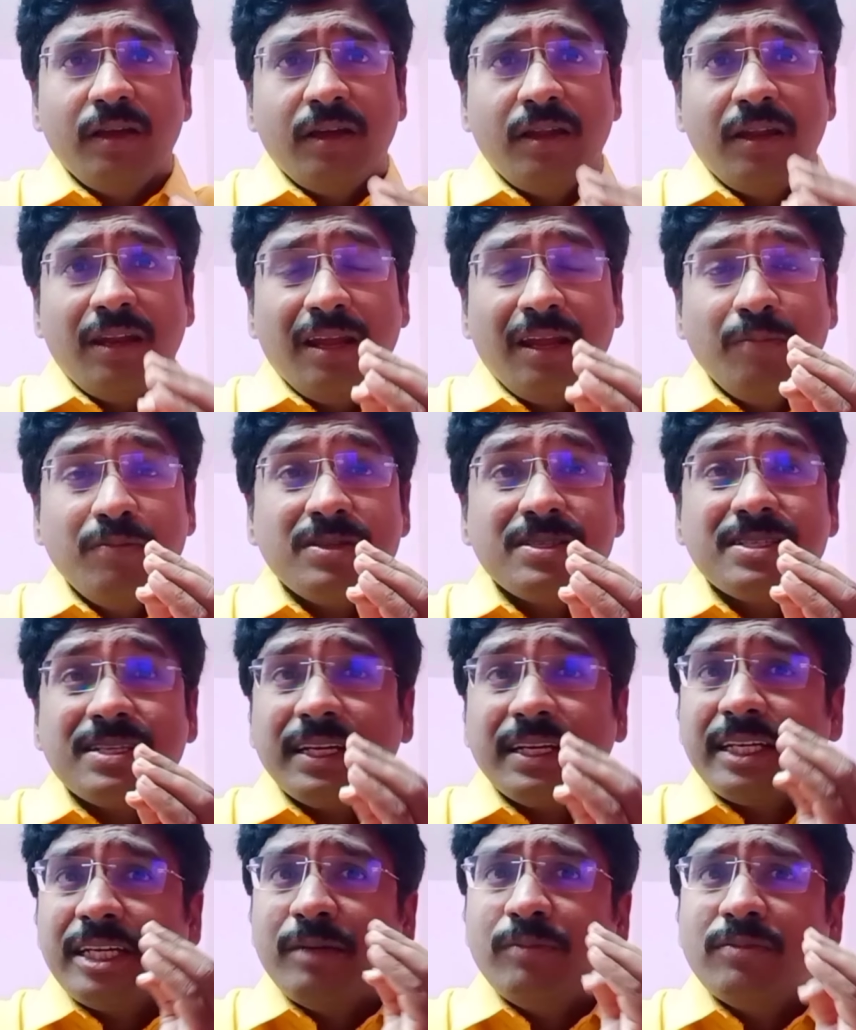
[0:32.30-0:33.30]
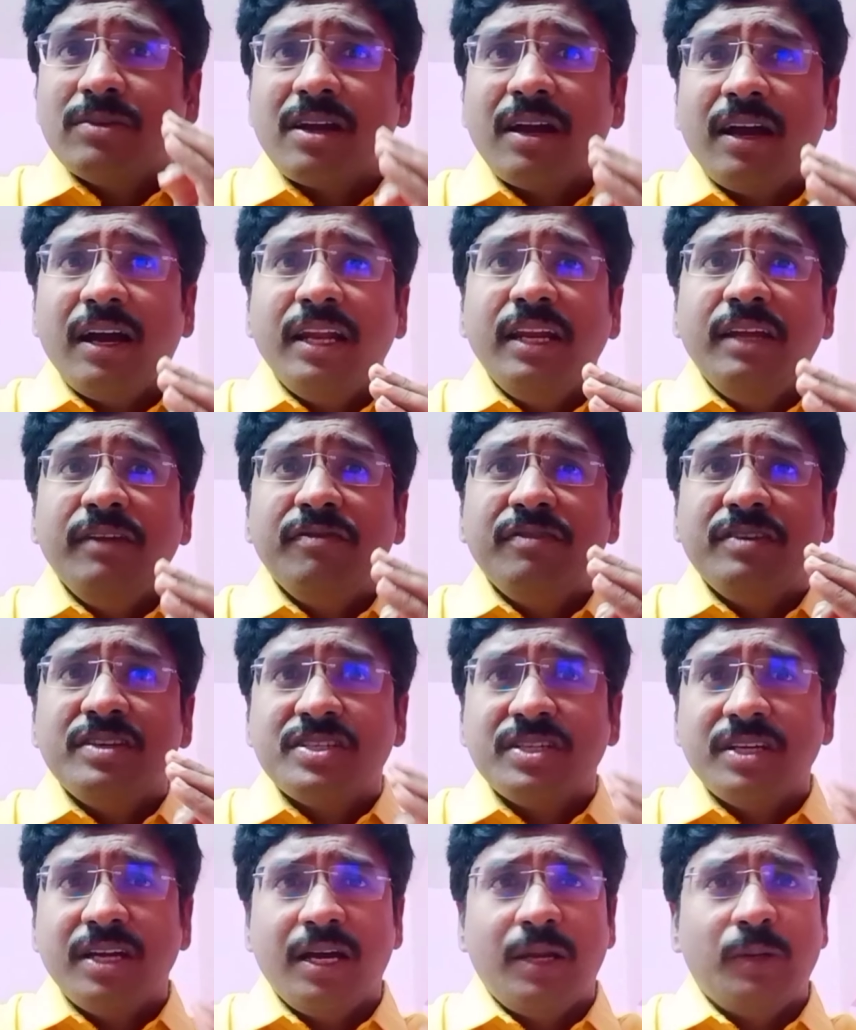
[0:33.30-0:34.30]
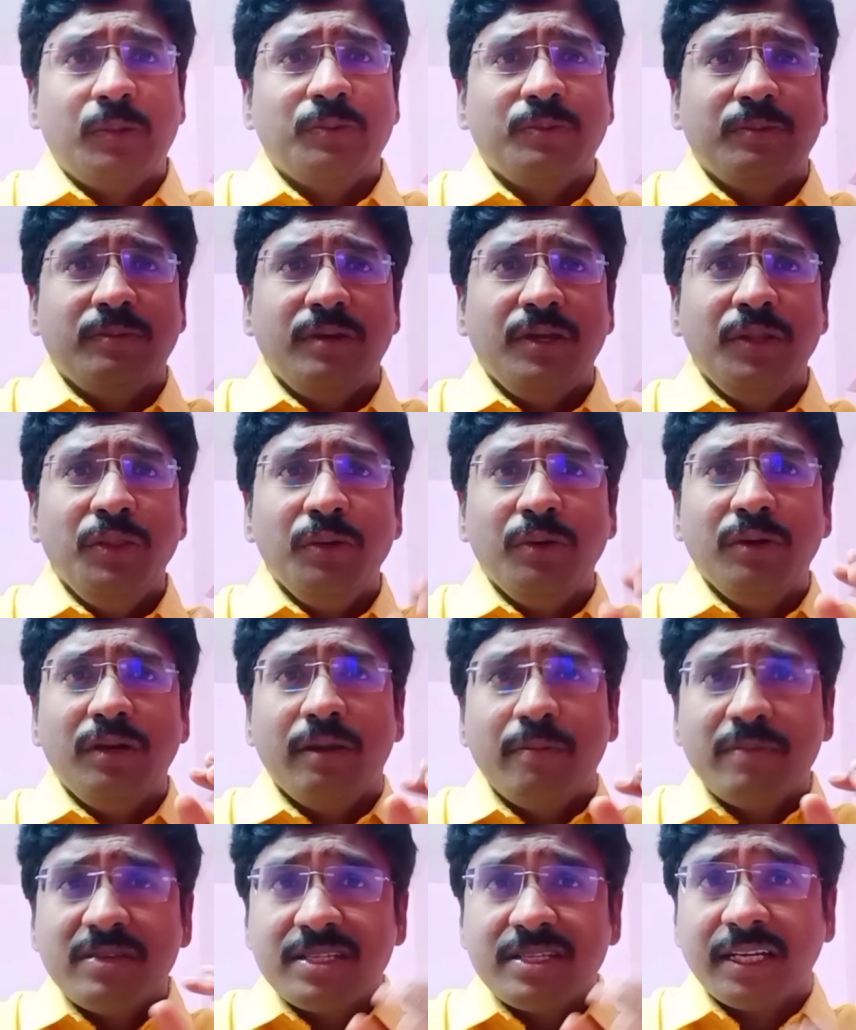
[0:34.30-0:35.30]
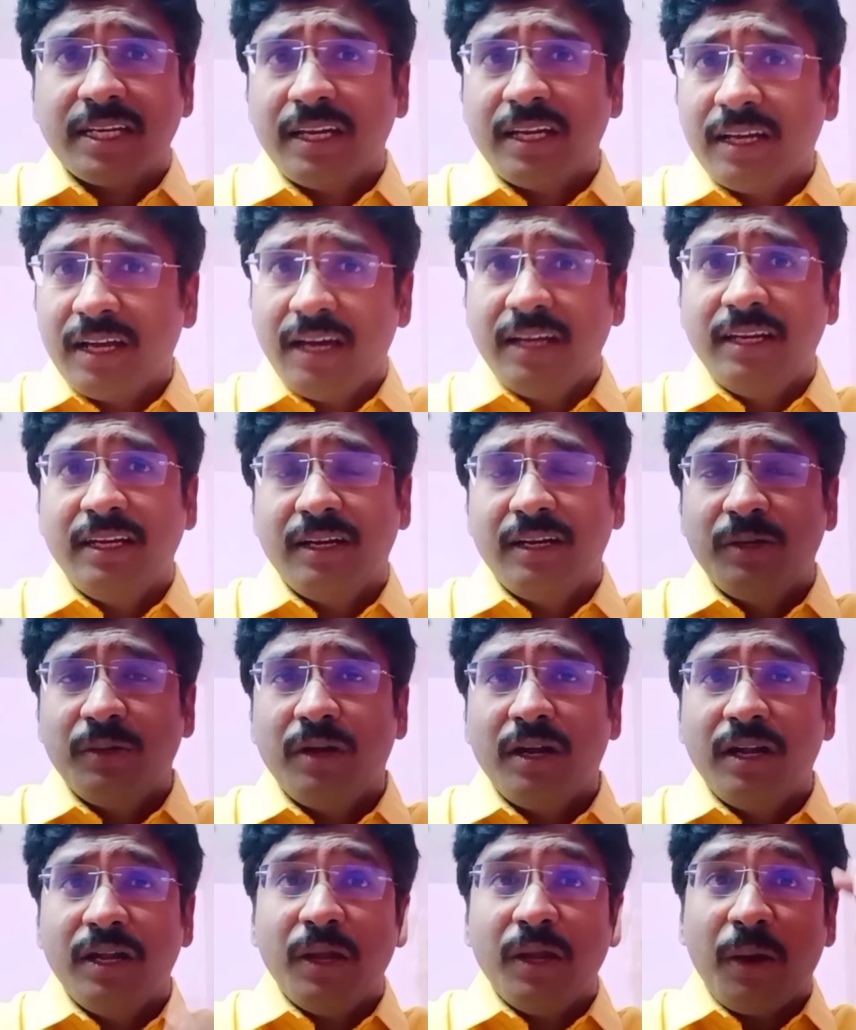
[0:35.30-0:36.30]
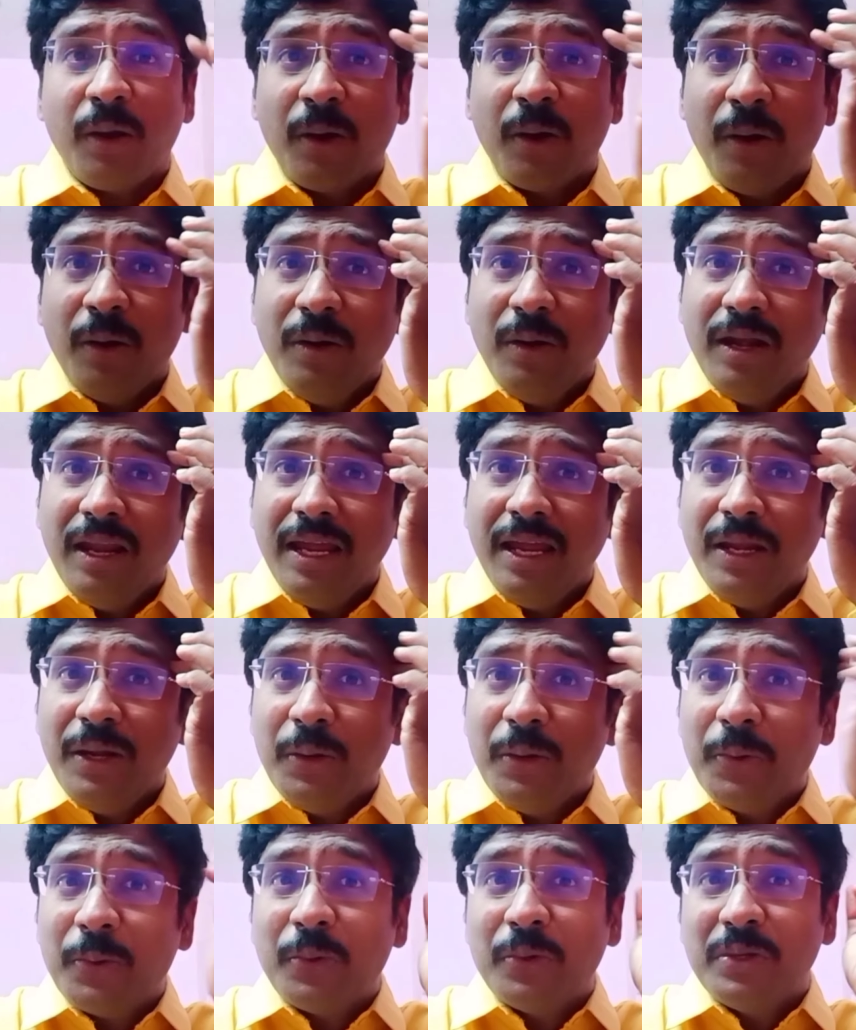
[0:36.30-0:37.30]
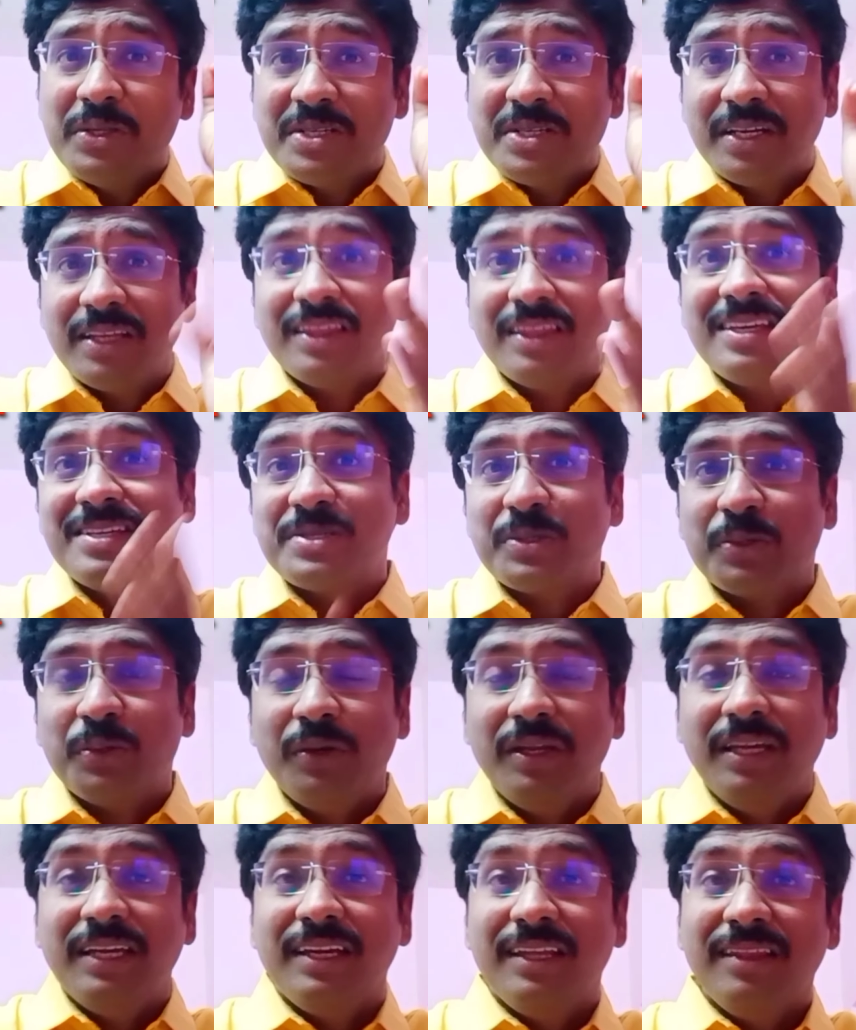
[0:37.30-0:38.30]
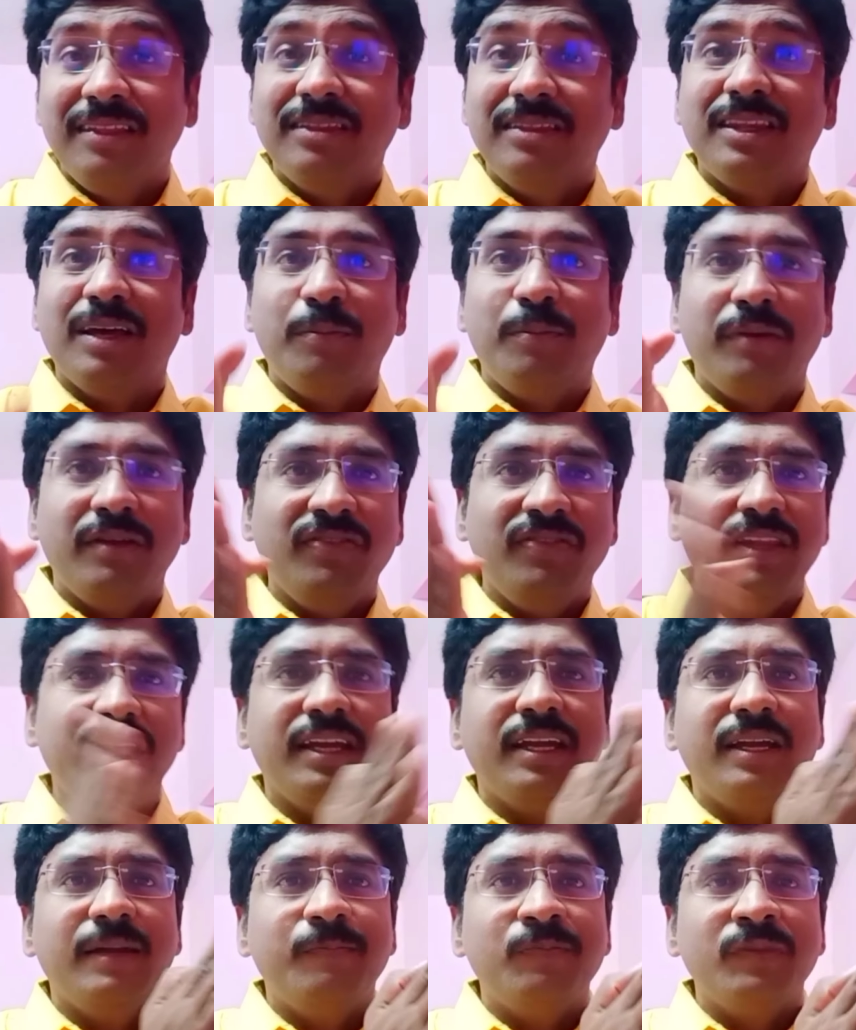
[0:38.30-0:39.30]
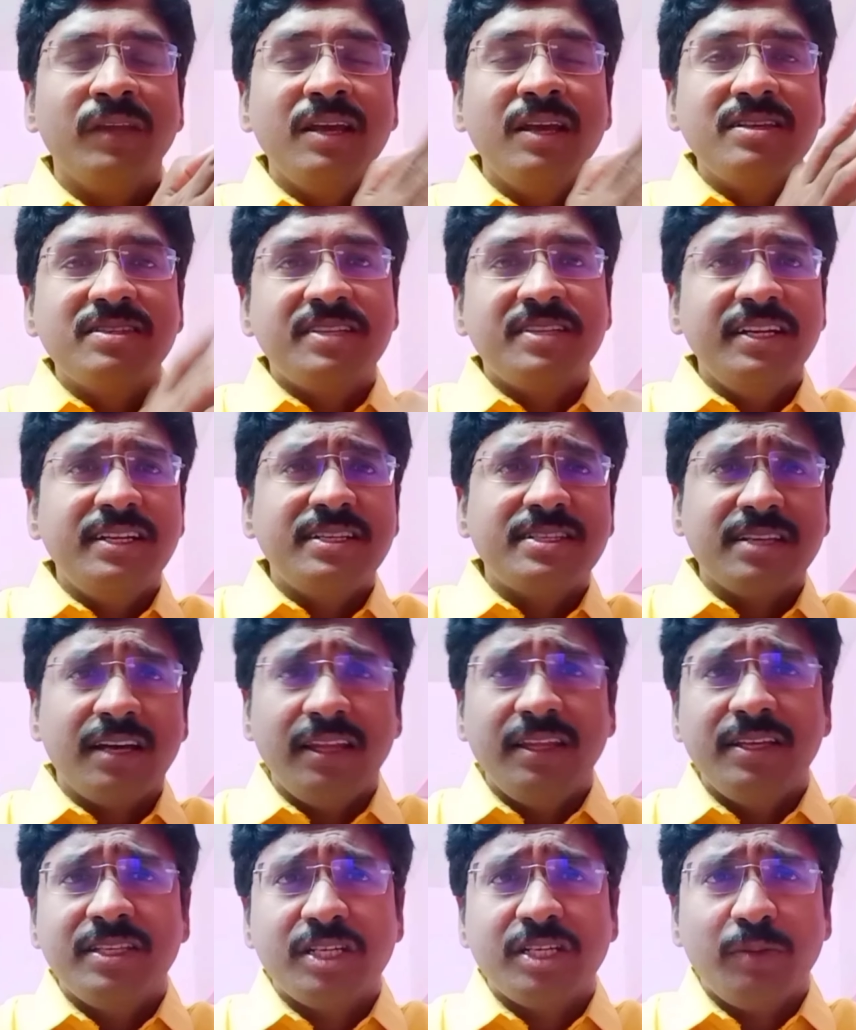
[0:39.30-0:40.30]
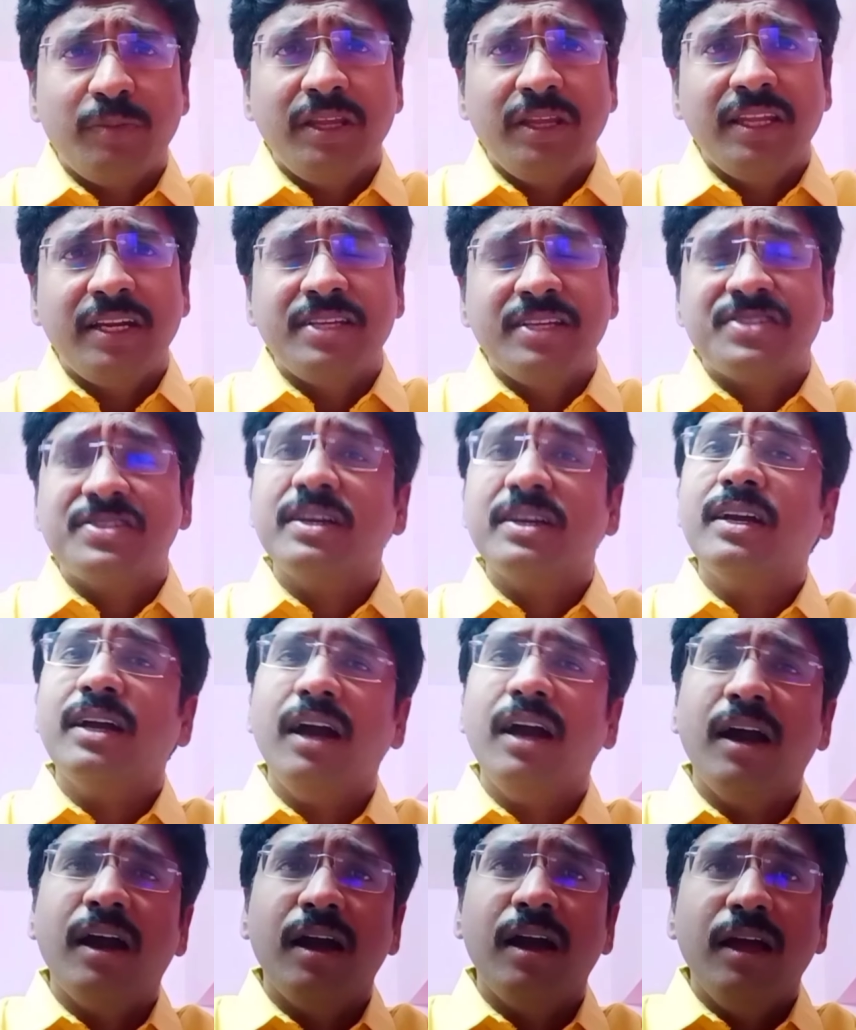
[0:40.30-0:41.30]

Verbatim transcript: నమ్మశక్యం కాని విజయాలు ఎందుకు నమ్మశక్యం కానీ అంటున్నా అంటే ఆన్లైన్లో కోచింగ్ తీసుకొని ఇంతమంది సీట్స్ సాధించడం అనేది నిజంగా